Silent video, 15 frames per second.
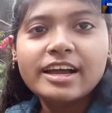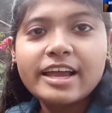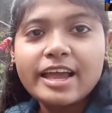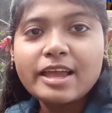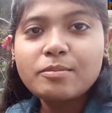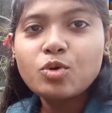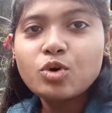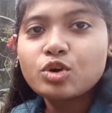
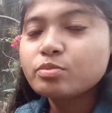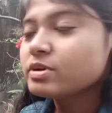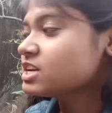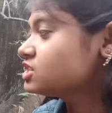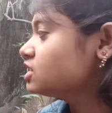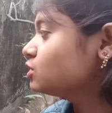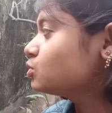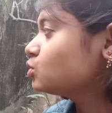এই
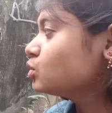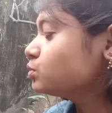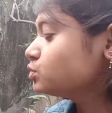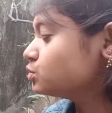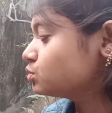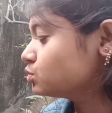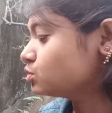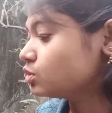মোহনবাসে খুব
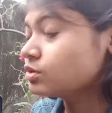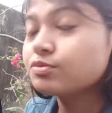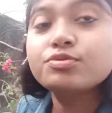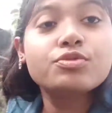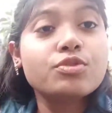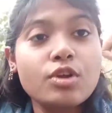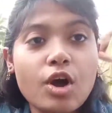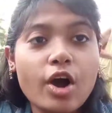সুন্দর
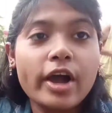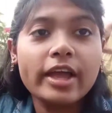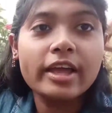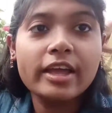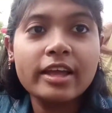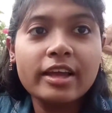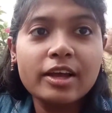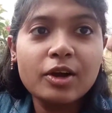ফুল হয়
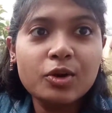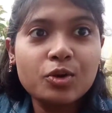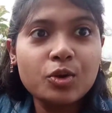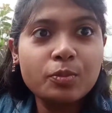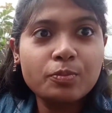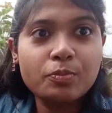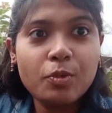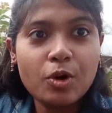খুব
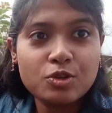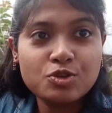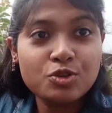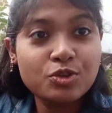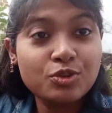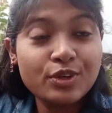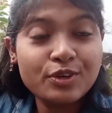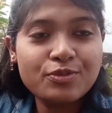
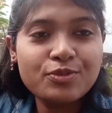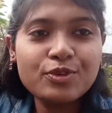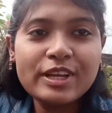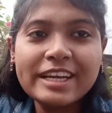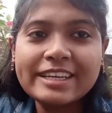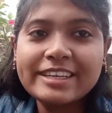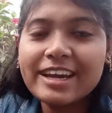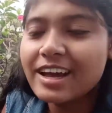পছন্দের ফুল
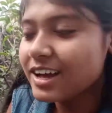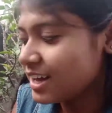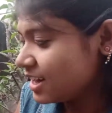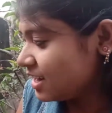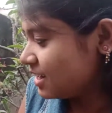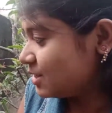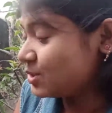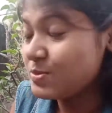এটা
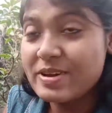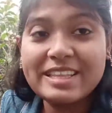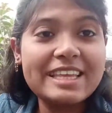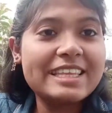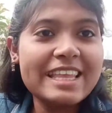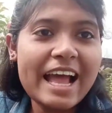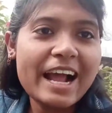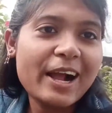তোমাদের
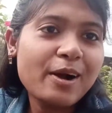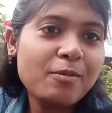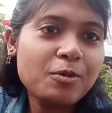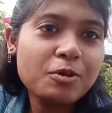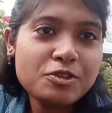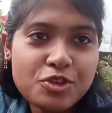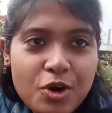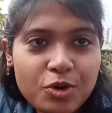দেখাবো
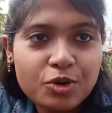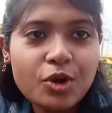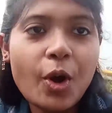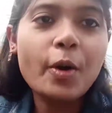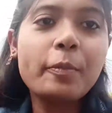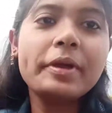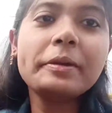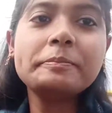যখন
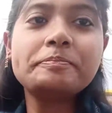হবে